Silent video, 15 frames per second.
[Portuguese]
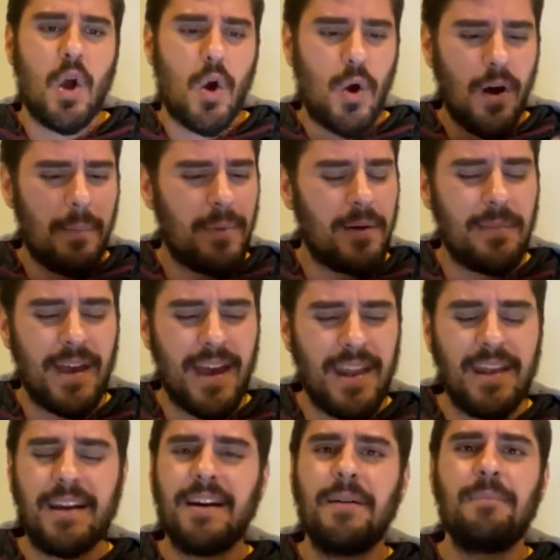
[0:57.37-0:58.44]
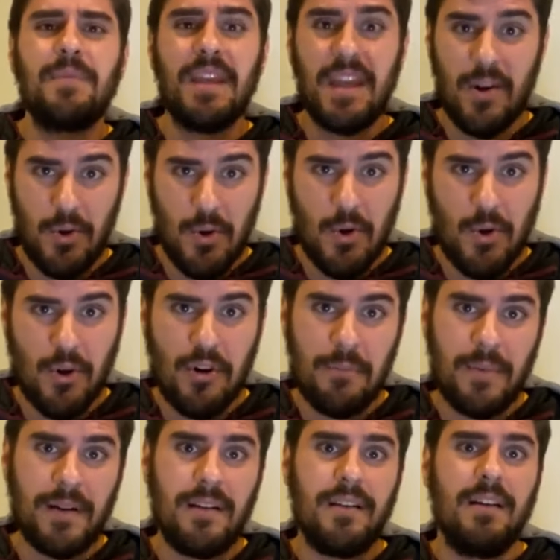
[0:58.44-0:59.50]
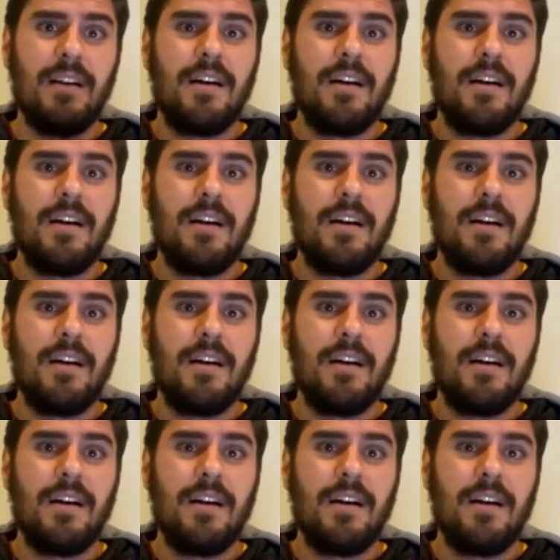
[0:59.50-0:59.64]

Copa América e Eurocopa.